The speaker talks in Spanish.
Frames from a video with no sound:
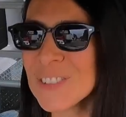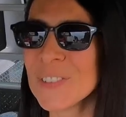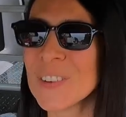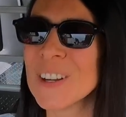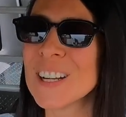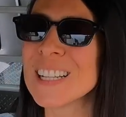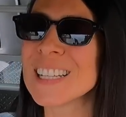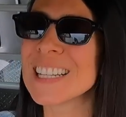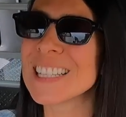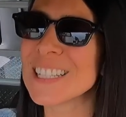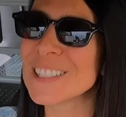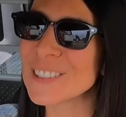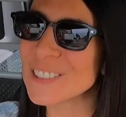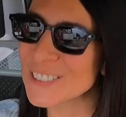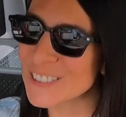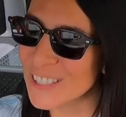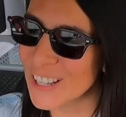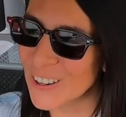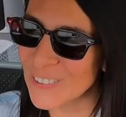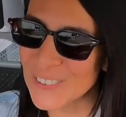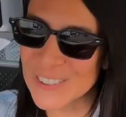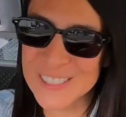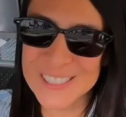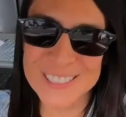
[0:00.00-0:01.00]
Espero les haya
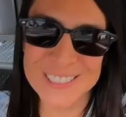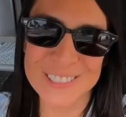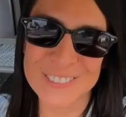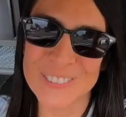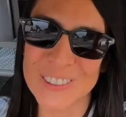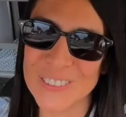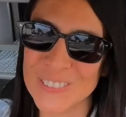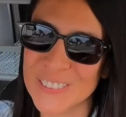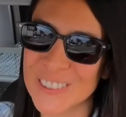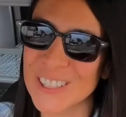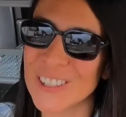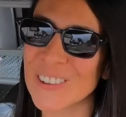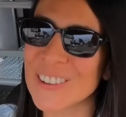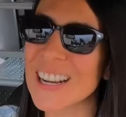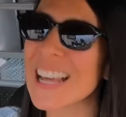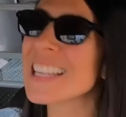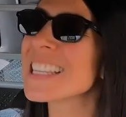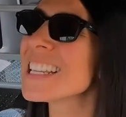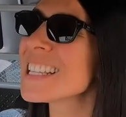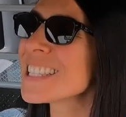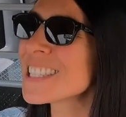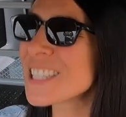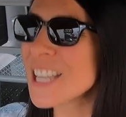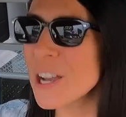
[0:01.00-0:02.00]
gustado muchísimo el video.
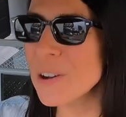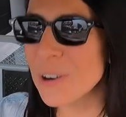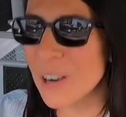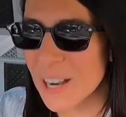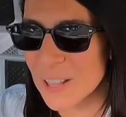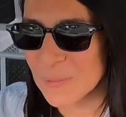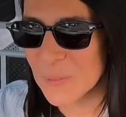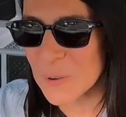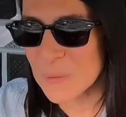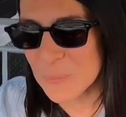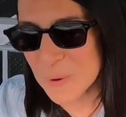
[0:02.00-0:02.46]
Gracias Chevrolet